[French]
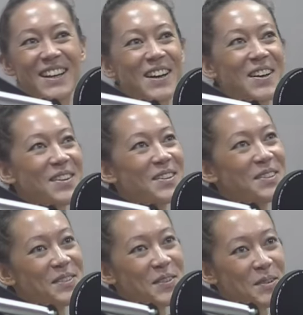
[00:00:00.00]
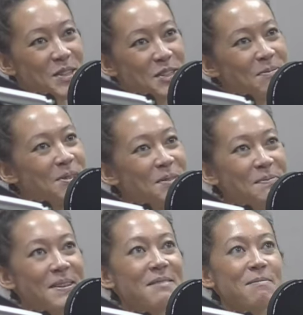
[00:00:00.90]
euh, Non, je pense
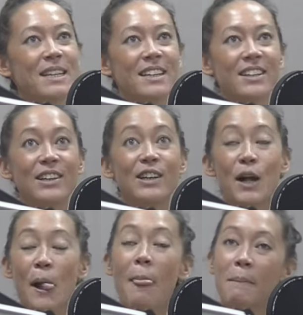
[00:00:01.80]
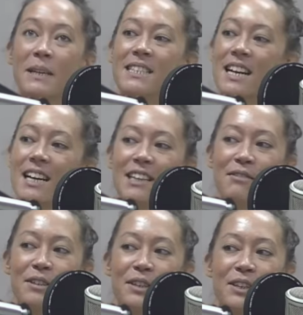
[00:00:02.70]
pas, mais, euh, mais ça oh, arrive,
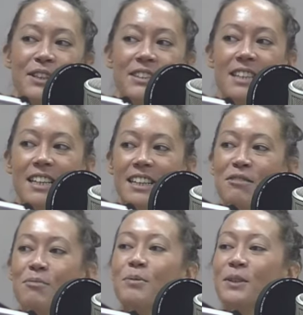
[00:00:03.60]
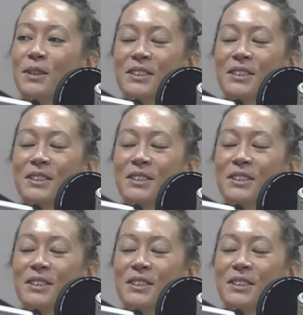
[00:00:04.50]
euh, ça arrive pour. Euh,